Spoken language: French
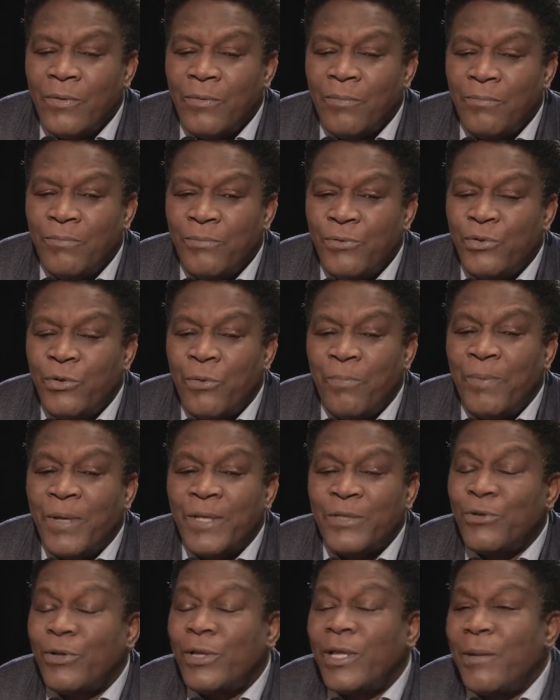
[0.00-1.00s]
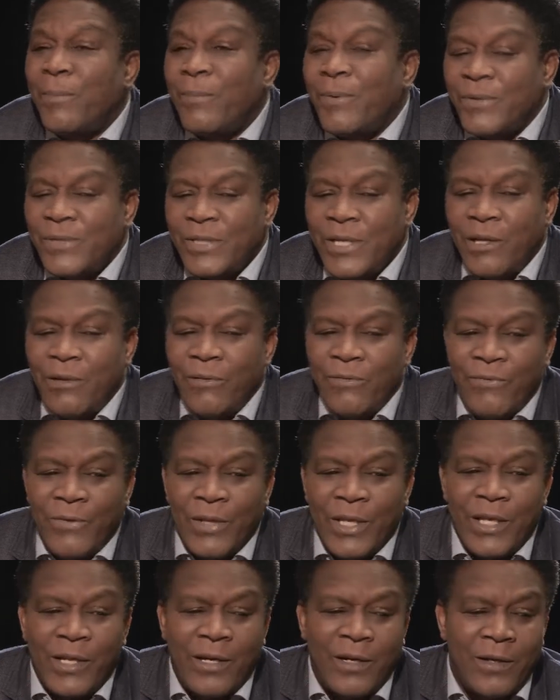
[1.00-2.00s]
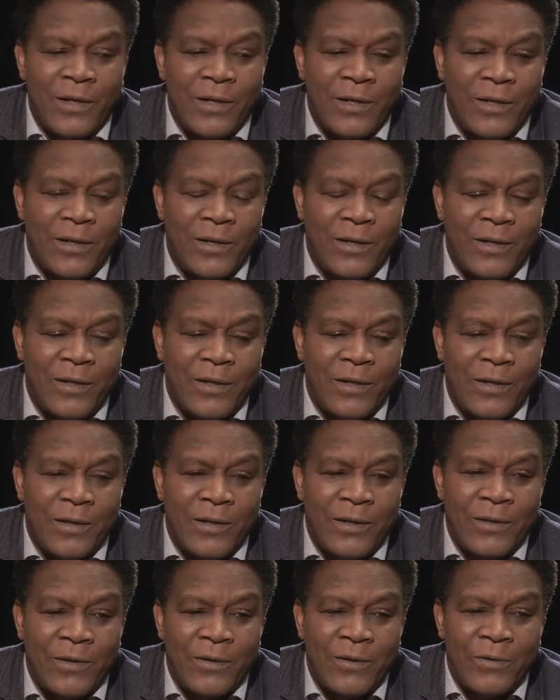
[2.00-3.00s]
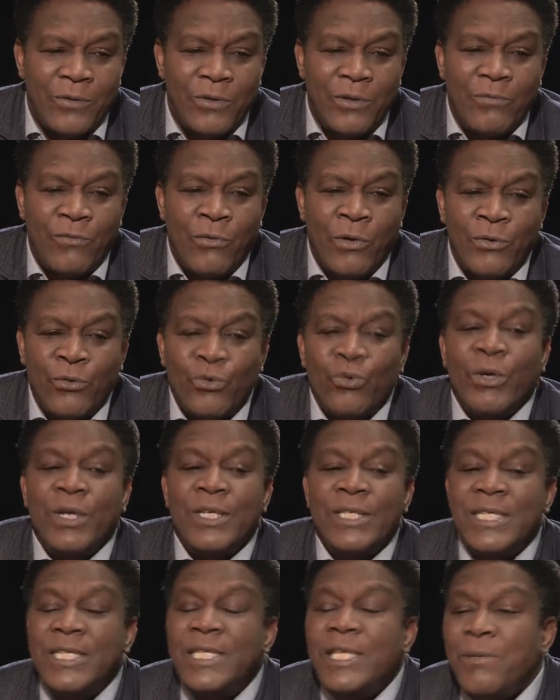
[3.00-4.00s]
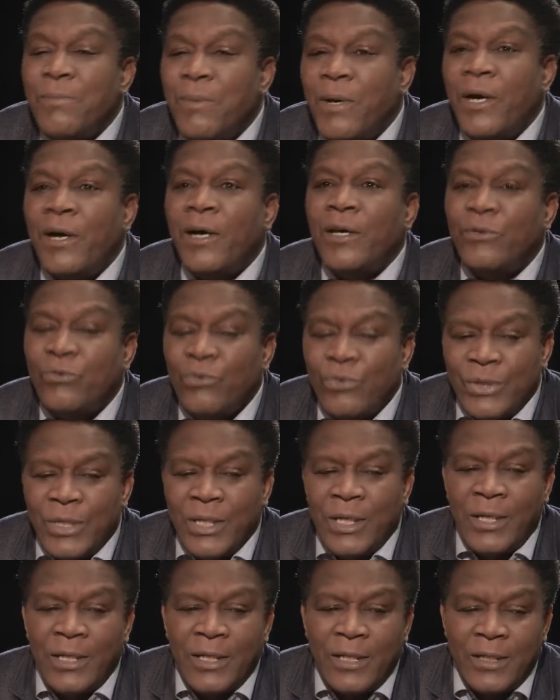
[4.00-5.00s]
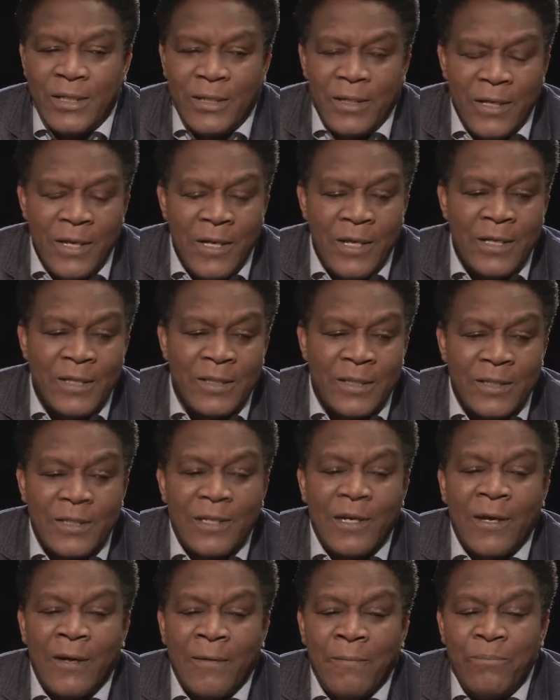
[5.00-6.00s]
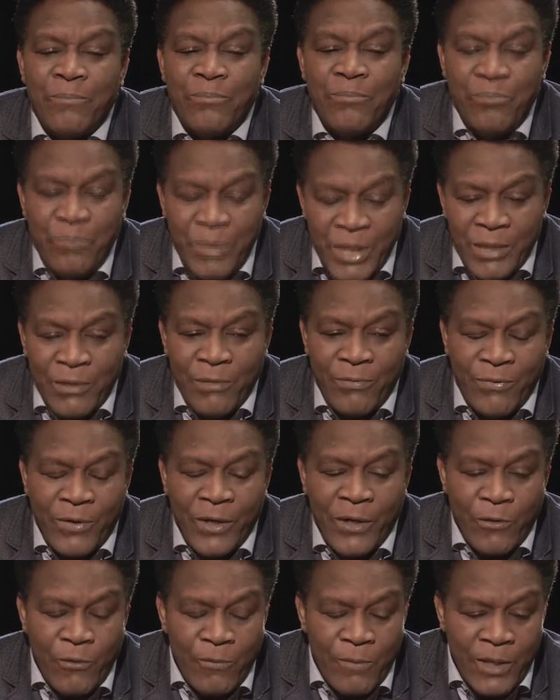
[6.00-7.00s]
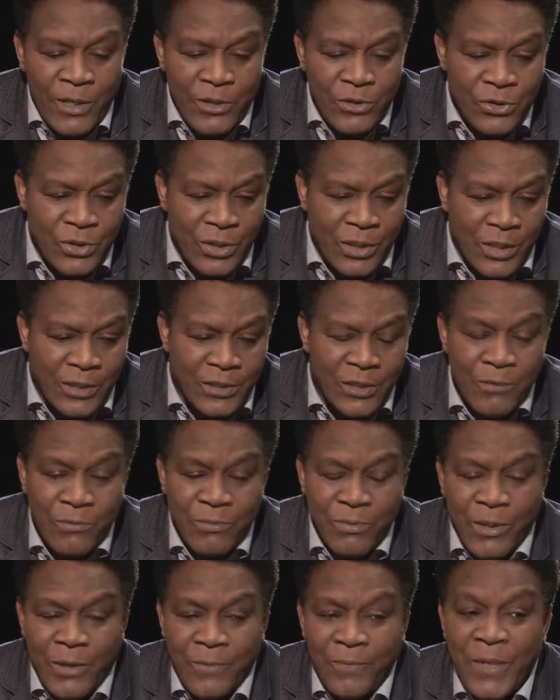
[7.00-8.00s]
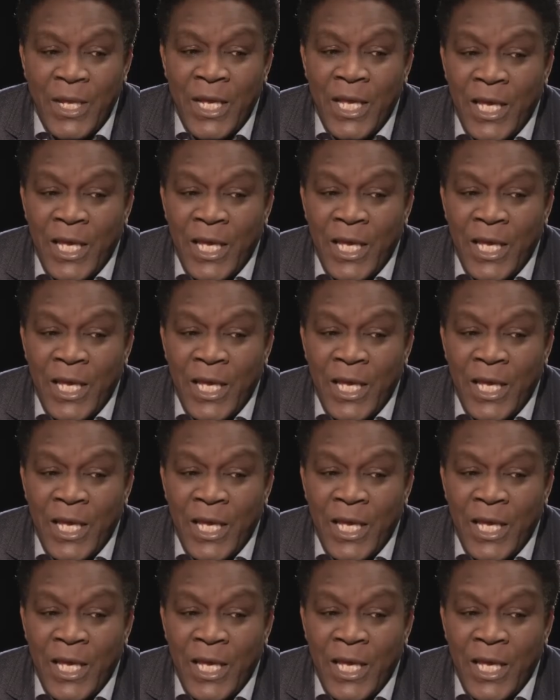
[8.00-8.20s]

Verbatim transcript: puisque personne n'a pensé à le faire au niveau, en tout cas, cinéma et tout ça. Et ce sera bien de faire un hommage à James Brown.